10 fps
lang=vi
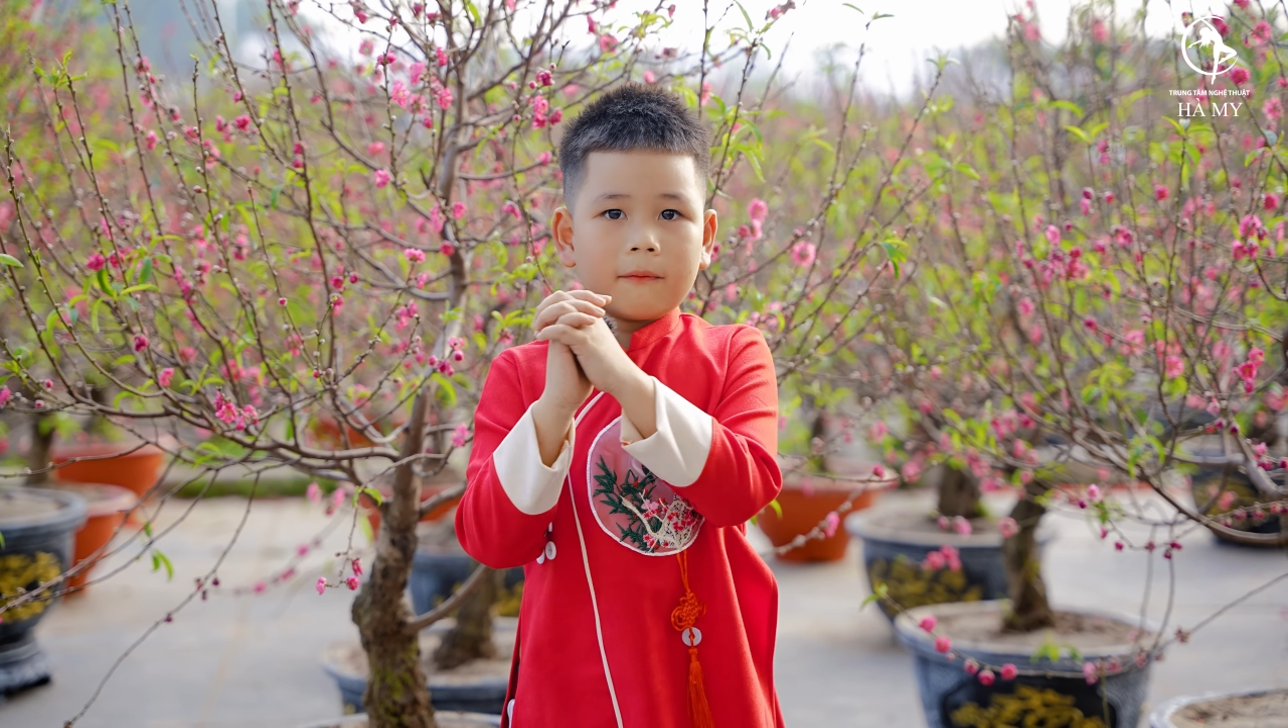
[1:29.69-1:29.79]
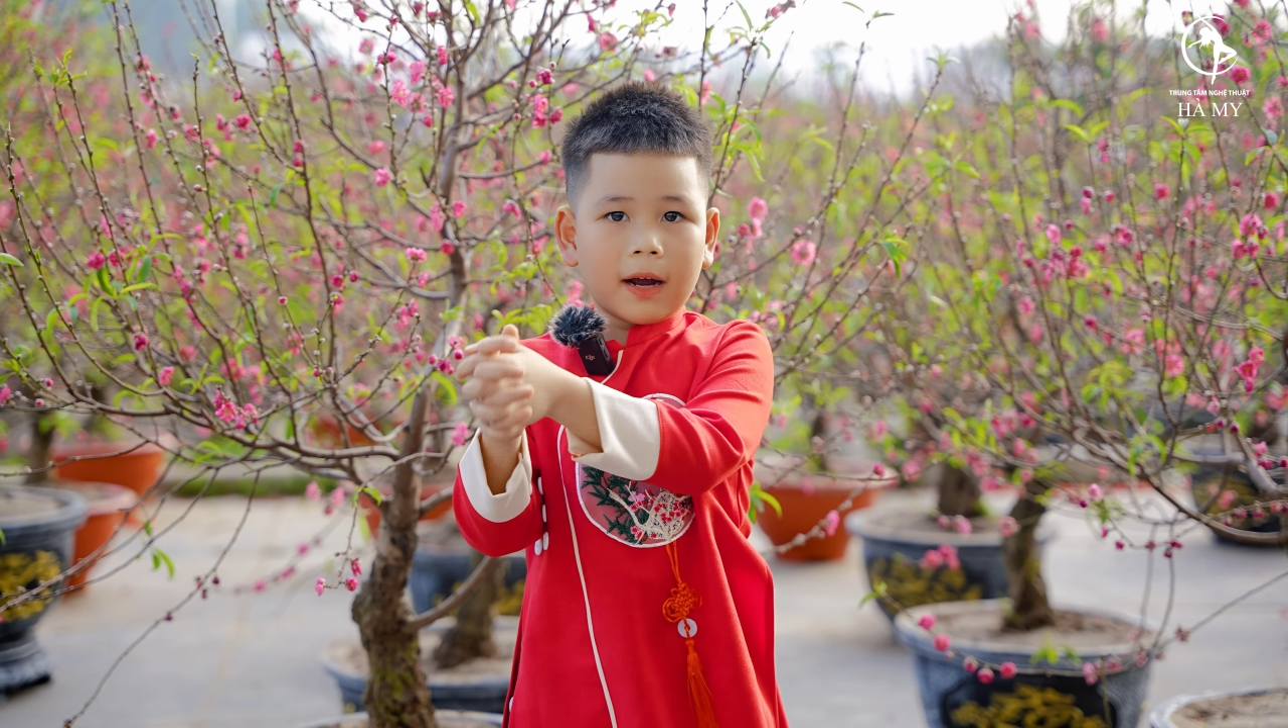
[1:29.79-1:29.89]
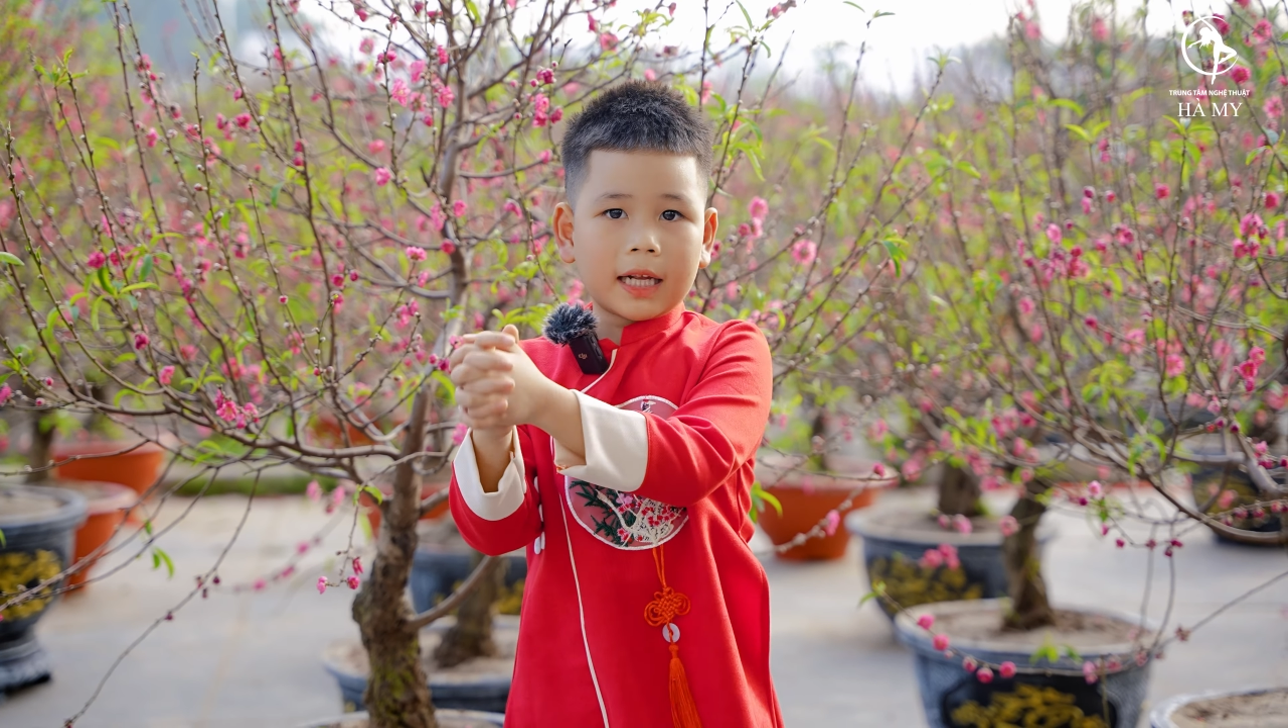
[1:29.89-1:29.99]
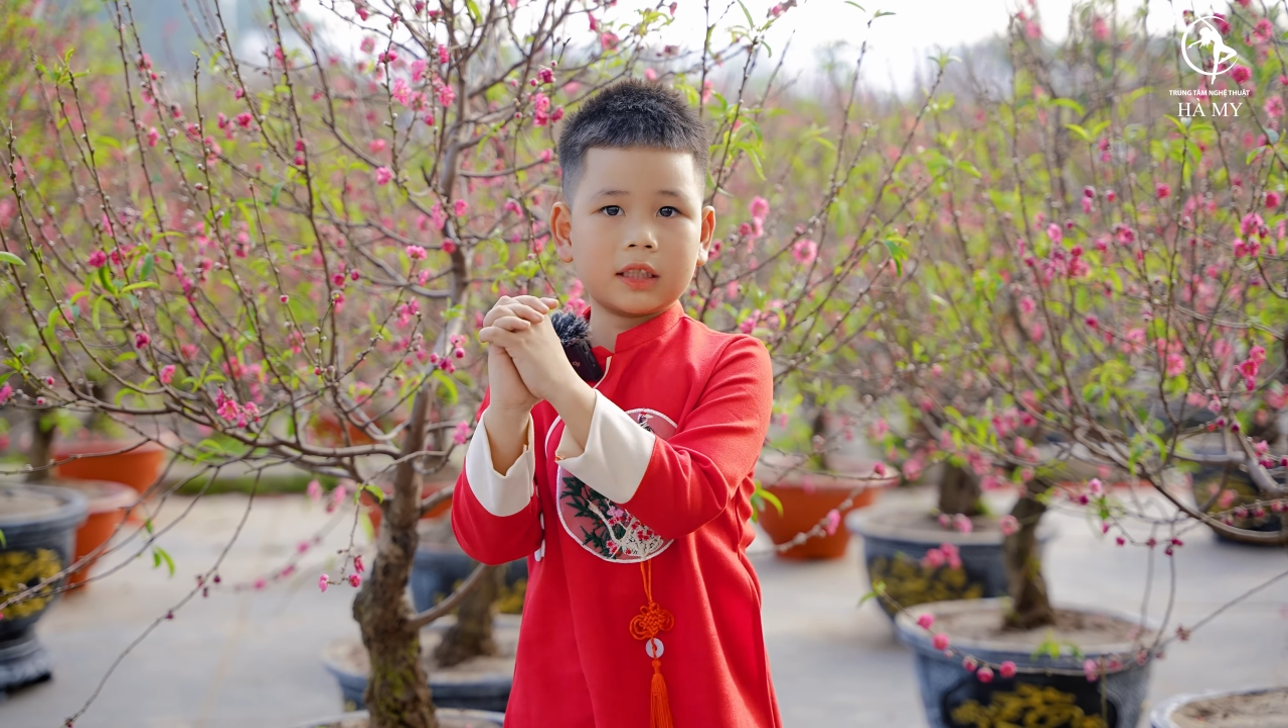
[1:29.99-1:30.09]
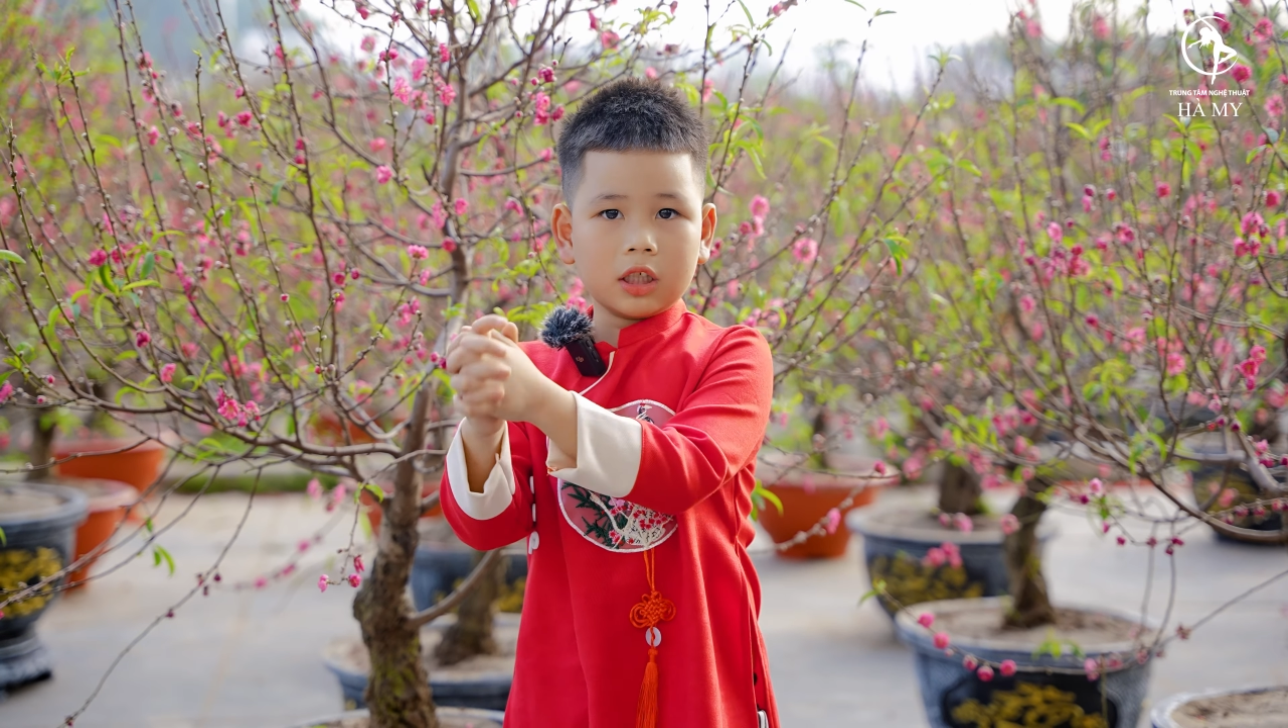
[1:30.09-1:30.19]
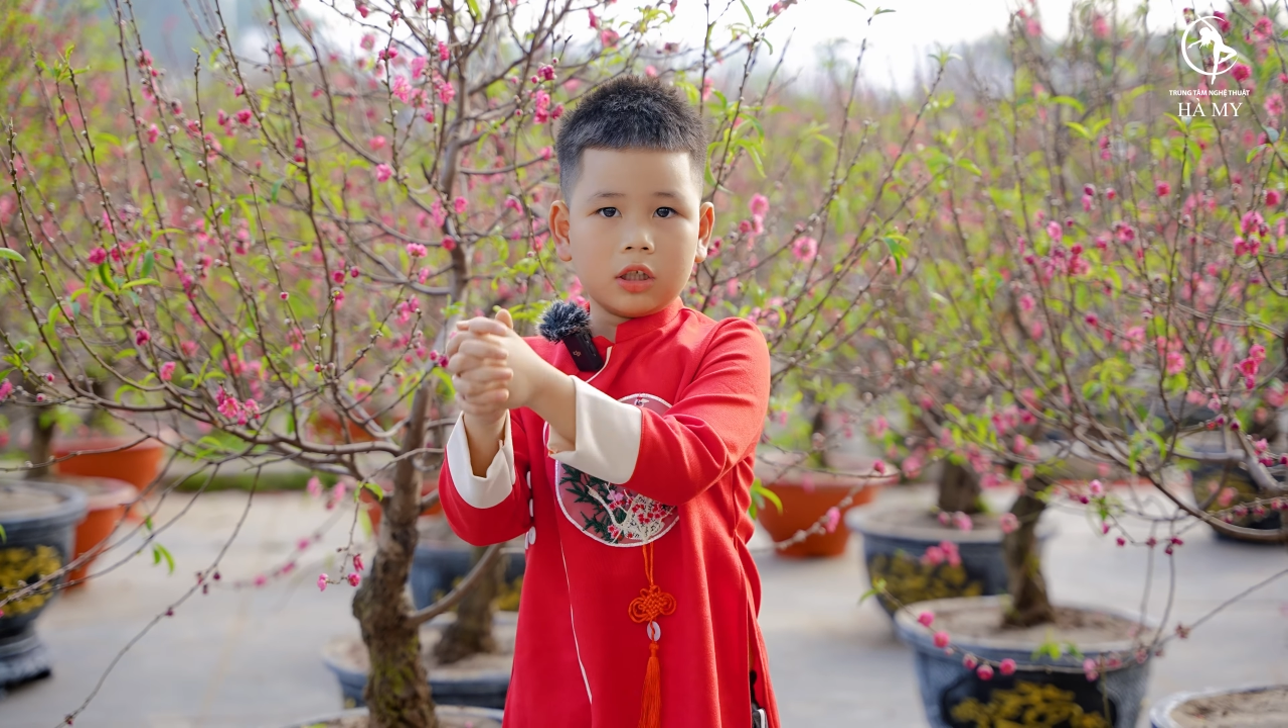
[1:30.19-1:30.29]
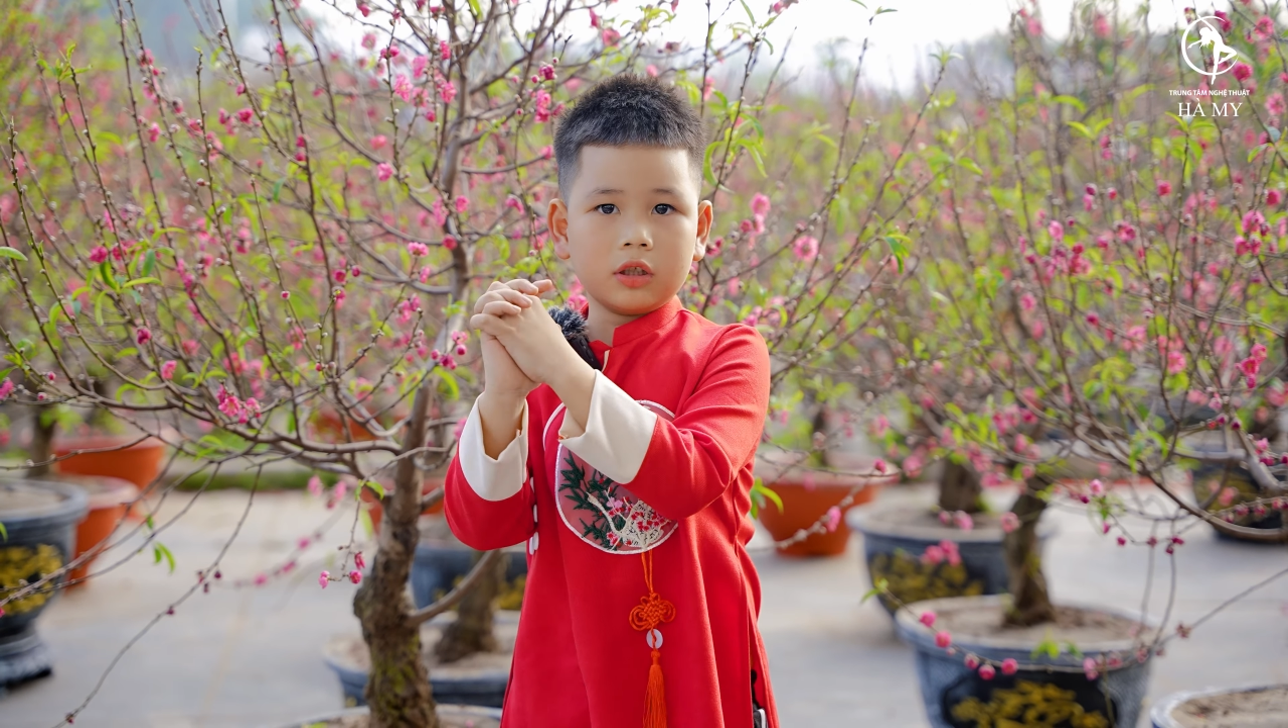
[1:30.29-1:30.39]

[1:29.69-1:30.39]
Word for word: vạn sự